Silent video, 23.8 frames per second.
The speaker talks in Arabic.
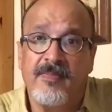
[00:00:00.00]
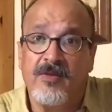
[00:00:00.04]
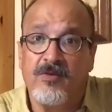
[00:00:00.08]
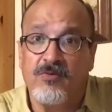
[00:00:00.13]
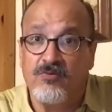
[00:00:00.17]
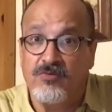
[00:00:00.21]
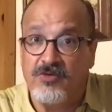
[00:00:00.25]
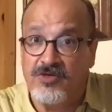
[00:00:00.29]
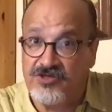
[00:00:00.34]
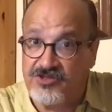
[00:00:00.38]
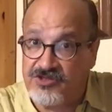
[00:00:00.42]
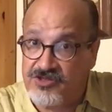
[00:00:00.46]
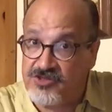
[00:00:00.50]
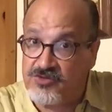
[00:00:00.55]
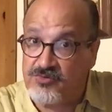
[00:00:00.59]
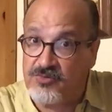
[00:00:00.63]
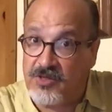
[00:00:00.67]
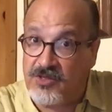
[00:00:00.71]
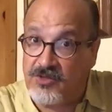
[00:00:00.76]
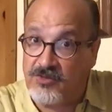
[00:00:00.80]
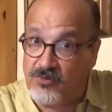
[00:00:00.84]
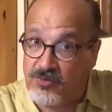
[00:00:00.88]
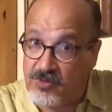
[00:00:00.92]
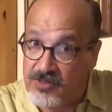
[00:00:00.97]
ولا جا شي
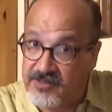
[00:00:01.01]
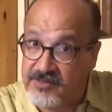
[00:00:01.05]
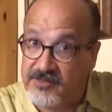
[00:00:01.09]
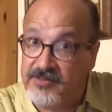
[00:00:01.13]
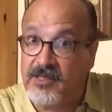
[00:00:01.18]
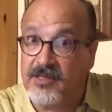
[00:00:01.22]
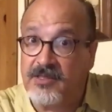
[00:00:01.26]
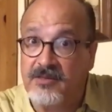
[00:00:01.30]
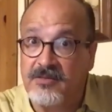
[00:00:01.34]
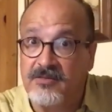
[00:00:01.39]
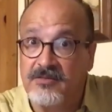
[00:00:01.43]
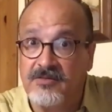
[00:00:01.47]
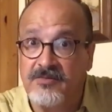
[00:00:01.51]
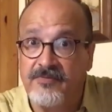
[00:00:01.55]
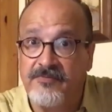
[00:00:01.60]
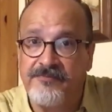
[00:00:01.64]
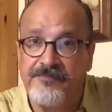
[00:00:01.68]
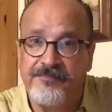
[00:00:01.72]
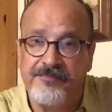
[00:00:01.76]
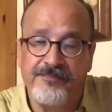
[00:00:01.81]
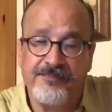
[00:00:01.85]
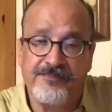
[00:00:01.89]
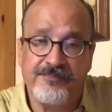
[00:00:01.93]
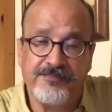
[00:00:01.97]
واحد وهدك
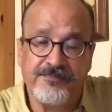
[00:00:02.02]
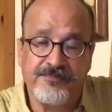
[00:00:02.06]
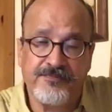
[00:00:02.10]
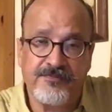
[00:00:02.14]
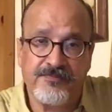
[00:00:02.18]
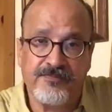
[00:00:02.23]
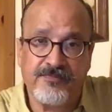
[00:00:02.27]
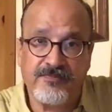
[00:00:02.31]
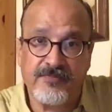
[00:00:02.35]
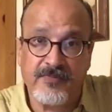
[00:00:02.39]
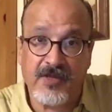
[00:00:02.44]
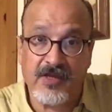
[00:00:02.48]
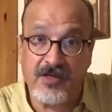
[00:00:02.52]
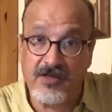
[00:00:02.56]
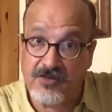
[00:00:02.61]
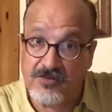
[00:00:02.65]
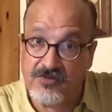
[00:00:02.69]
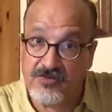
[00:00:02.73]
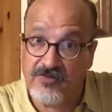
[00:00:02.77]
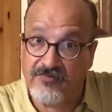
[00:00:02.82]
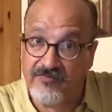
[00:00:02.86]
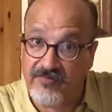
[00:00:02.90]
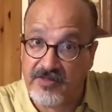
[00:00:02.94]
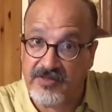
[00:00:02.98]
قال لك
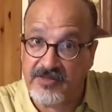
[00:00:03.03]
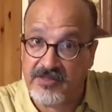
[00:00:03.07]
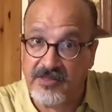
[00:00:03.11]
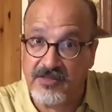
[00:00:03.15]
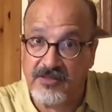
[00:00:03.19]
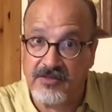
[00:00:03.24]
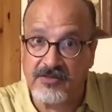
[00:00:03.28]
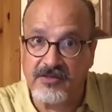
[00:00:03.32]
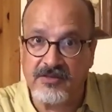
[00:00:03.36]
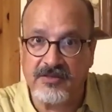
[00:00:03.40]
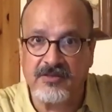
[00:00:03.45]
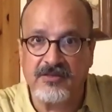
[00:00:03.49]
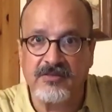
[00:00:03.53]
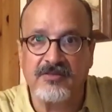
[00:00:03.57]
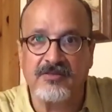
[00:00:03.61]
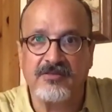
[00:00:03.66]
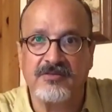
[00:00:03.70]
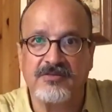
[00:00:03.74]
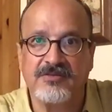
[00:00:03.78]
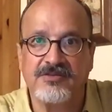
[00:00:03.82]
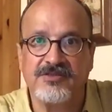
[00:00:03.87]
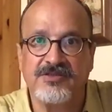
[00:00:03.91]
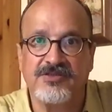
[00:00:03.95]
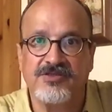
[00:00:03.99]
شوف غتحيد ديك
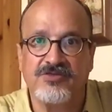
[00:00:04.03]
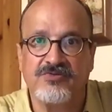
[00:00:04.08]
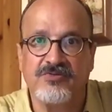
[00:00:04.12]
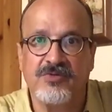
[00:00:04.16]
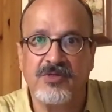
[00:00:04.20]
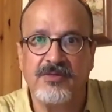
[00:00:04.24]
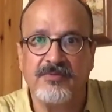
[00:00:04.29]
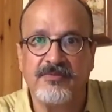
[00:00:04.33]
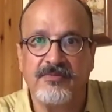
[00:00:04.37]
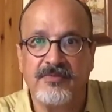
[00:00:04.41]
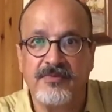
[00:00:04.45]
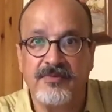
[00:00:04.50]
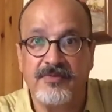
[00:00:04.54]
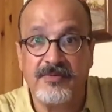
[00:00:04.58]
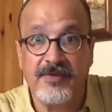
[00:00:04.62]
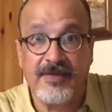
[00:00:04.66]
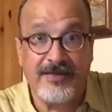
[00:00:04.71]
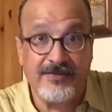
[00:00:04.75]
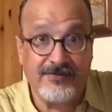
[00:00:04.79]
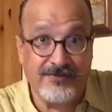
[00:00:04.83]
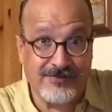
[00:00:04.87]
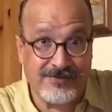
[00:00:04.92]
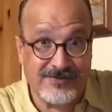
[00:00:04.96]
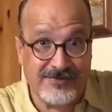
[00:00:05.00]
استجواب
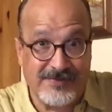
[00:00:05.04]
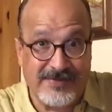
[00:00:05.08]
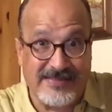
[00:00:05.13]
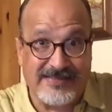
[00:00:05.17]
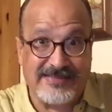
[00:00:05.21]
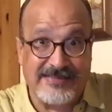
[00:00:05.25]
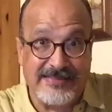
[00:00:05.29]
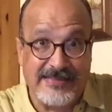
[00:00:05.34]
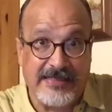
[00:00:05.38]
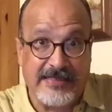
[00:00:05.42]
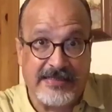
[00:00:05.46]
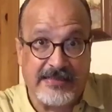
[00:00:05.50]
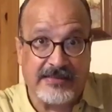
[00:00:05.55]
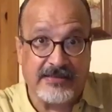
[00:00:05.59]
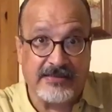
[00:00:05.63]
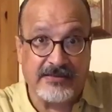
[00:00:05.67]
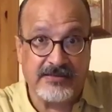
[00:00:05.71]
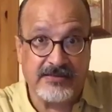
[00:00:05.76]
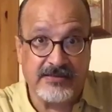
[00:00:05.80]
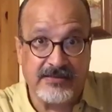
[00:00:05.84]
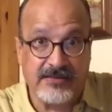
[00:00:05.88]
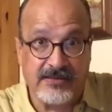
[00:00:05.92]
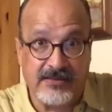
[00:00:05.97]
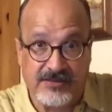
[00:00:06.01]
وعنده سبع سنين
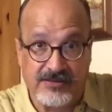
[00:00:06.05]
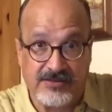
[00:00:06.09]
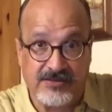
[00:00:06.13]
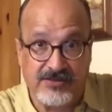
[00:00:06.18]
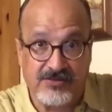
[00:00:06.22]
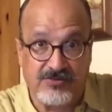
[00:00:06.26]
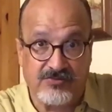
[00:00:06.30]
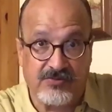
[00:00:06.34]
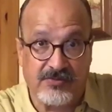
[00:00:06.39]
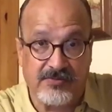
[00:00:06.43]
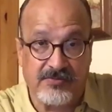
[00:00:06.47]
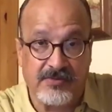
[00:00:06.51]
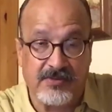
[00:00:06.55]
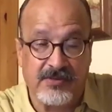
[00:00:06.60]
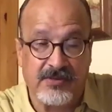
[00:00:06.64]
ديك استجواب